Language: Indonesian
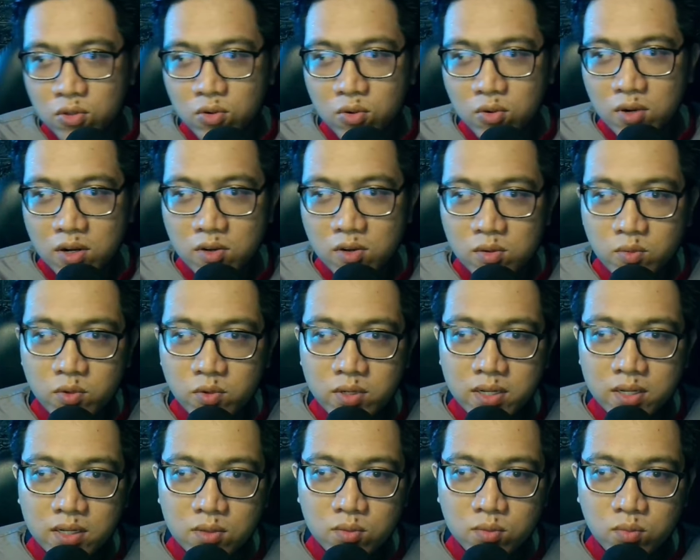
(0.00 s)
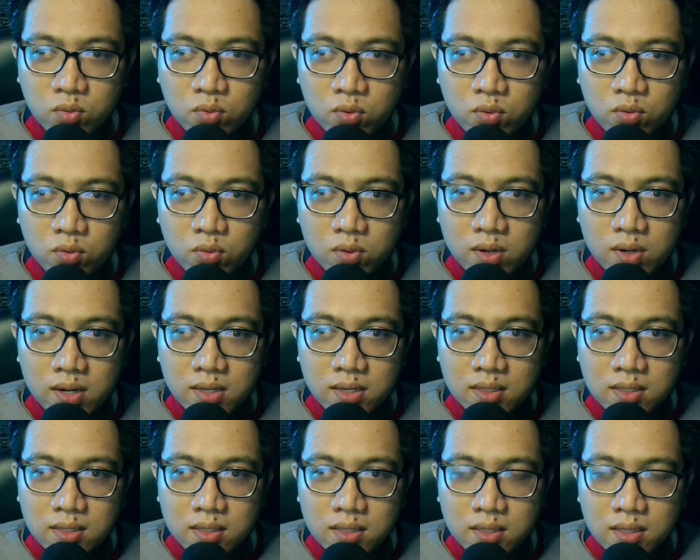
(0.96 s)
Lalu kemudian buat
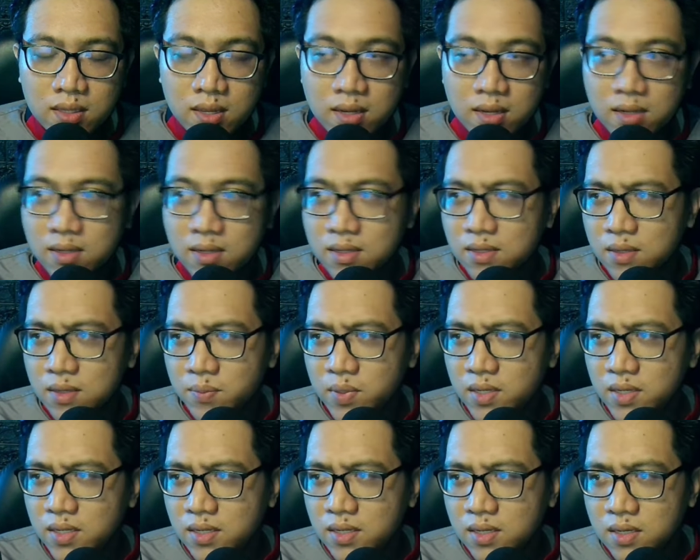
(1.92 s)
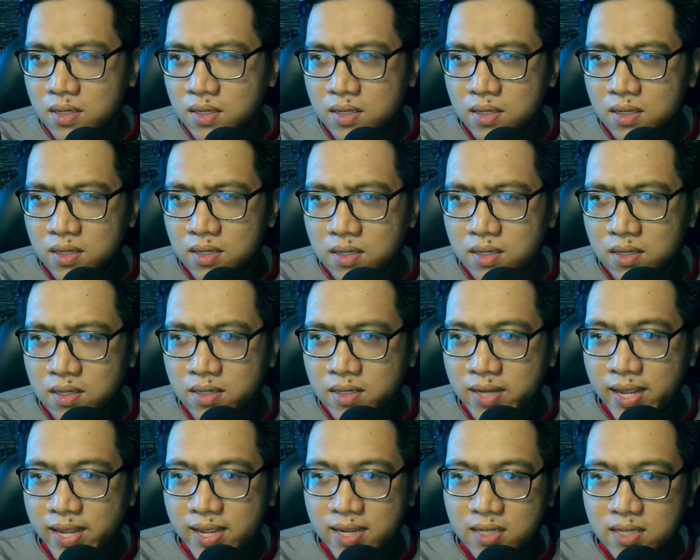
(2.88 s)
yang apa nih? Uh,
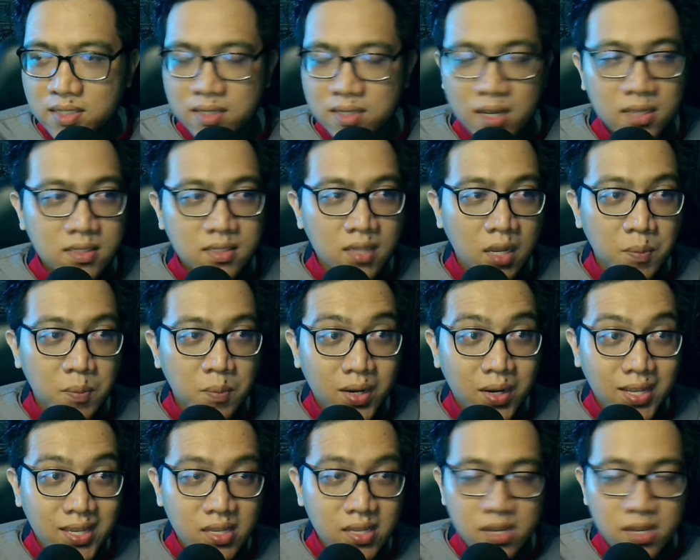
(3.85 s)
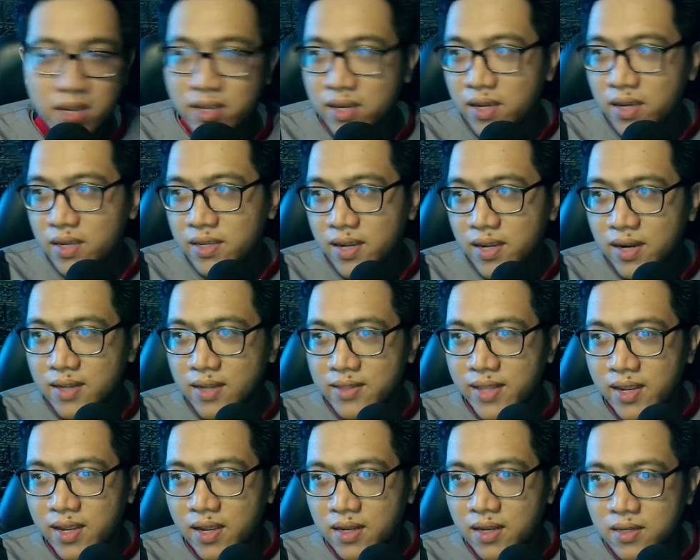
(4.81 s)
eh, DX Hyper key nya ya, yang
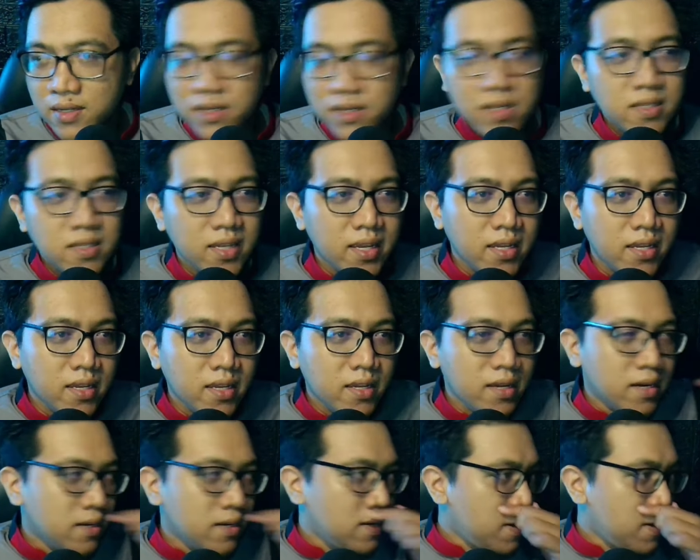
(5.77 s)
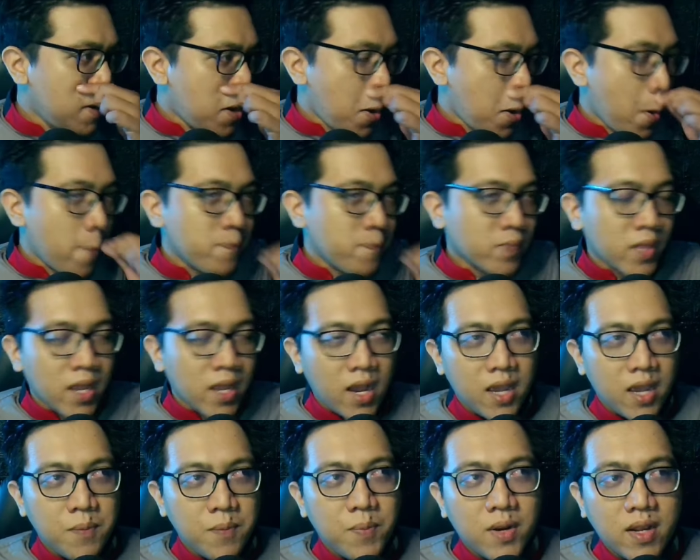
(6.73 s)
ketengan. Ini sayangnya yang
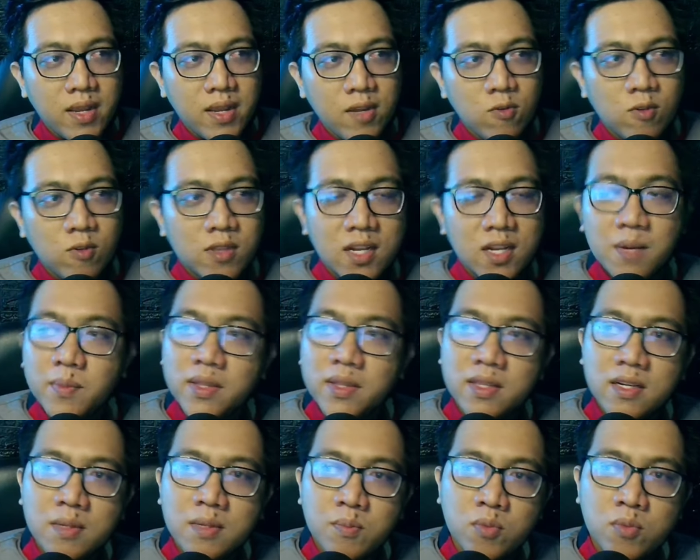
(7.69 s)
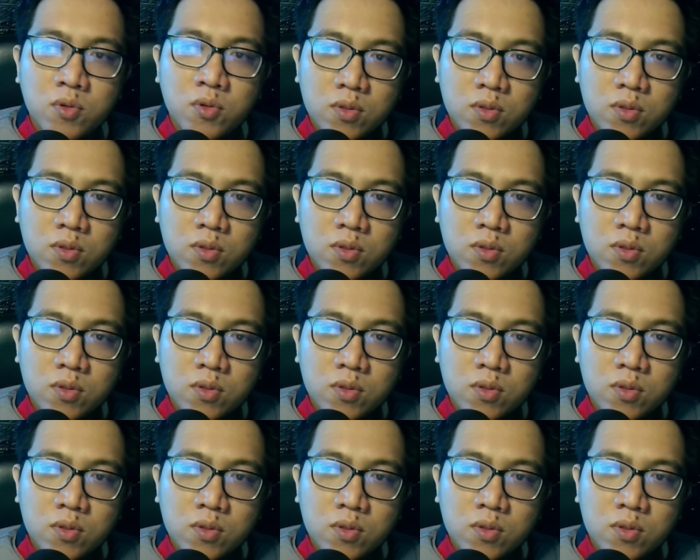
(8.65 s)
Hyper Key Ultraman Reboot,